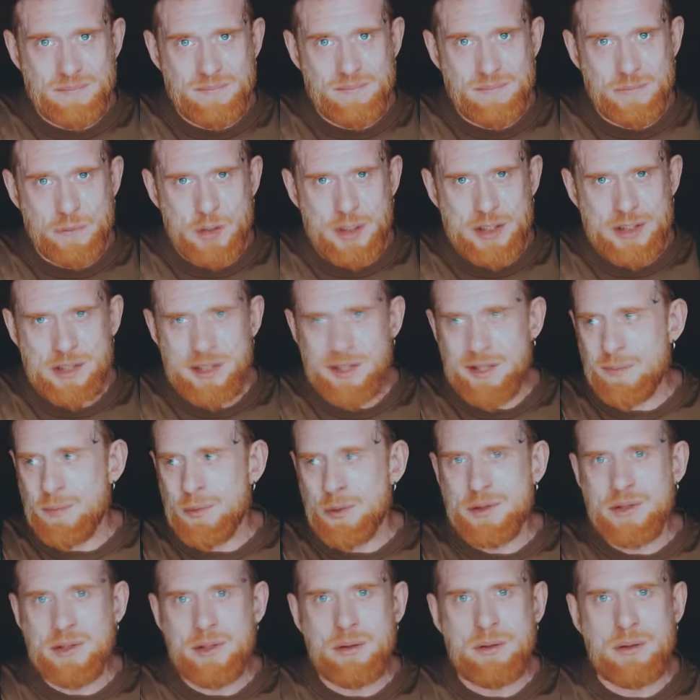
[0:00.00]
Но если не
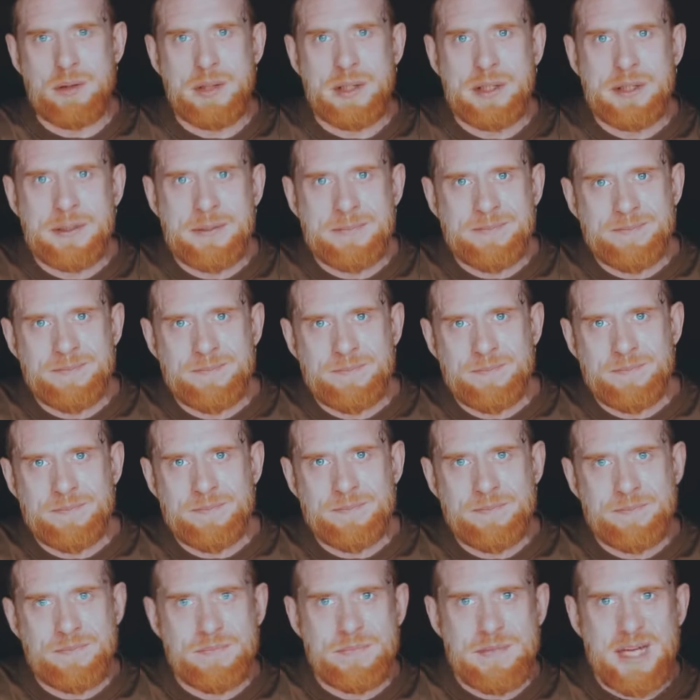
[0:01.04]
просто холод,
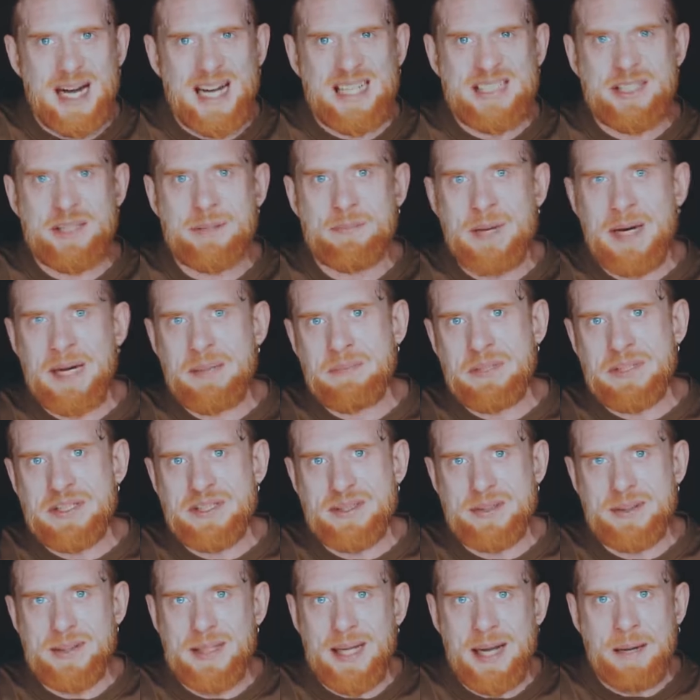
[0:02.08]
а тьма без
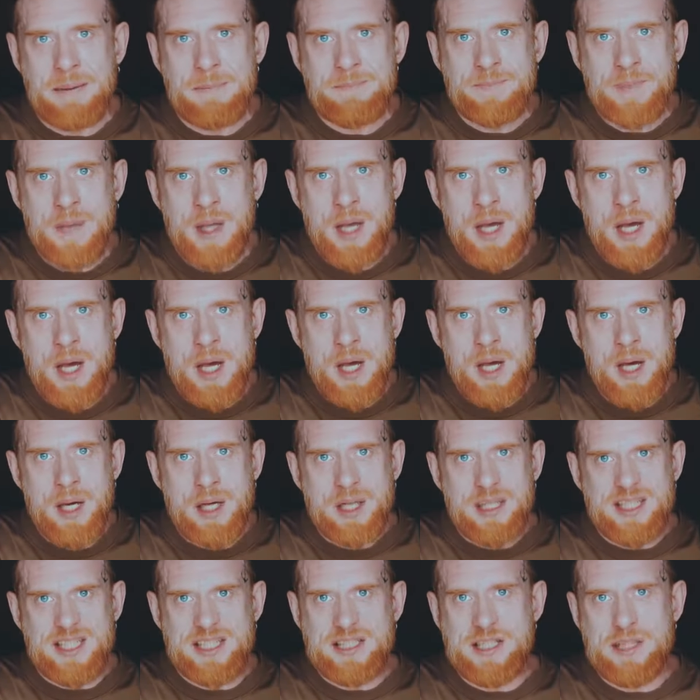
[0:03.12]
дна.
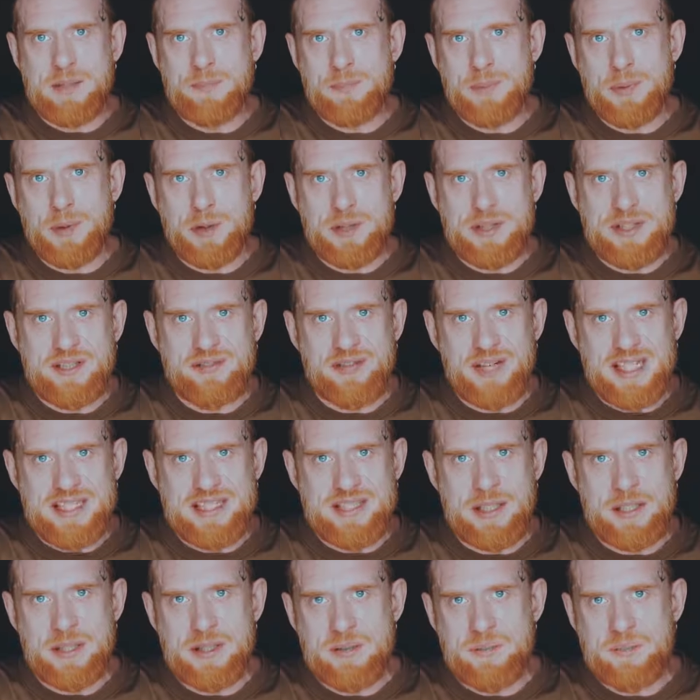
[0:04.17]
Если плоть твоя
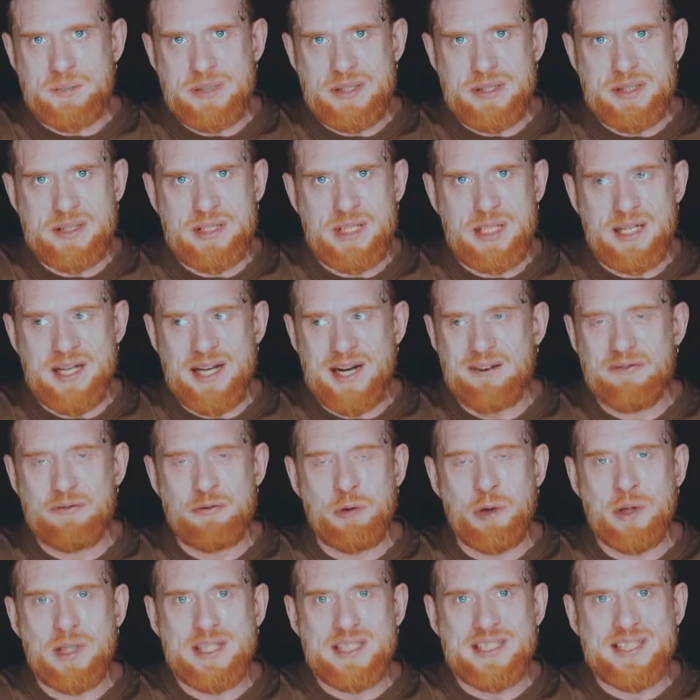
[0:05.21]
станет бессильна, а
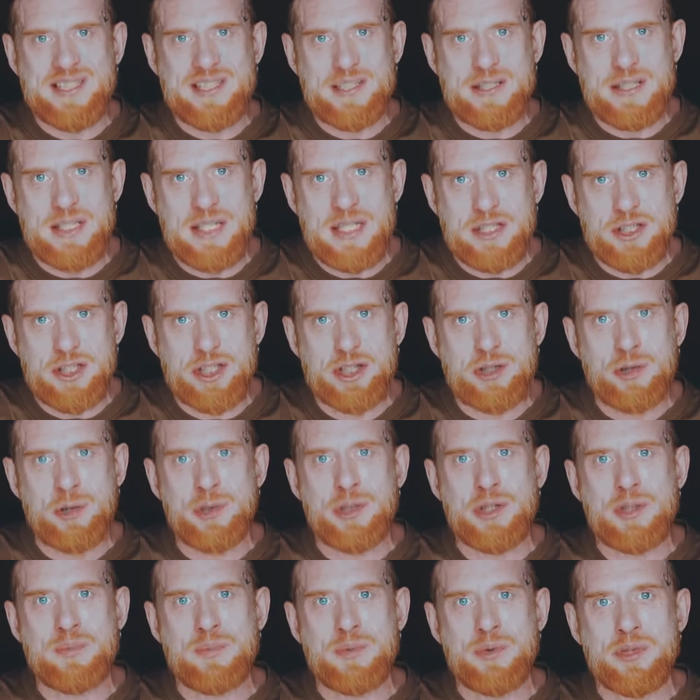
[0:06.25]
волос сед, что
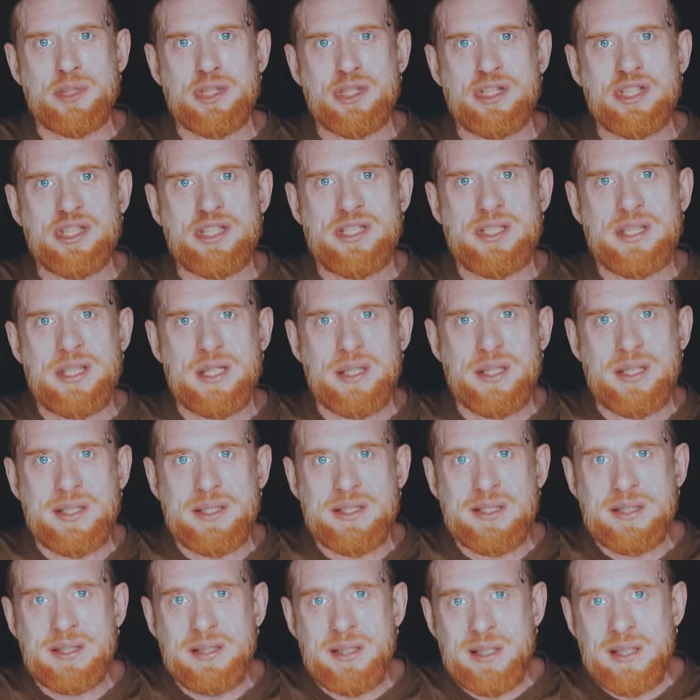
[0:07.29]
ты будешь
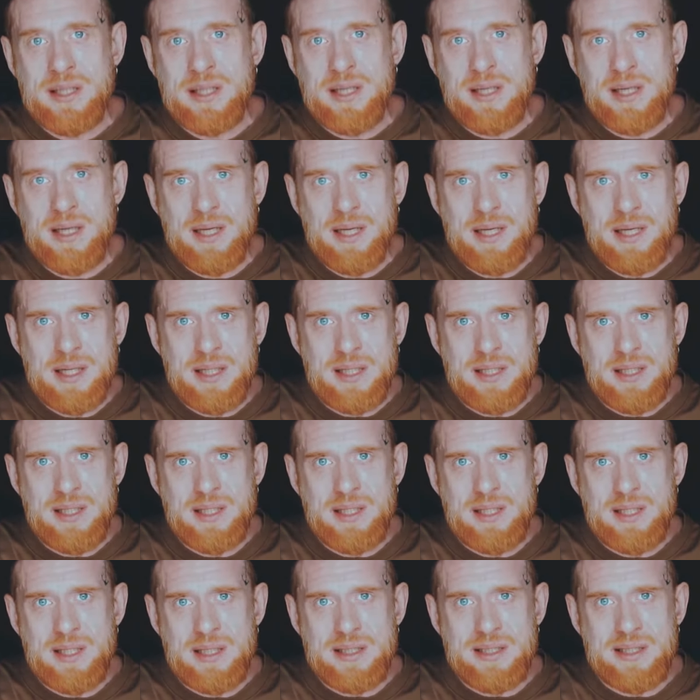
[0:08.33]
делать,
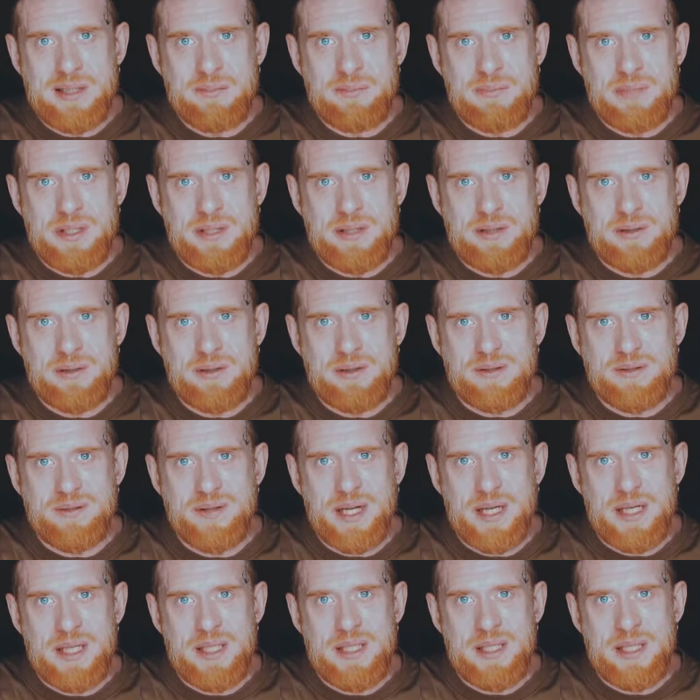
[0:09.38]
если придет
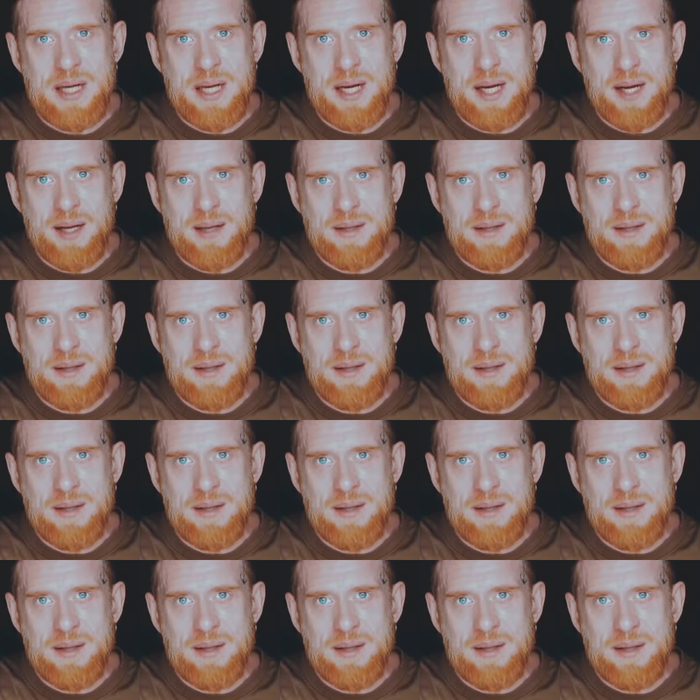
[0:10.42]
война?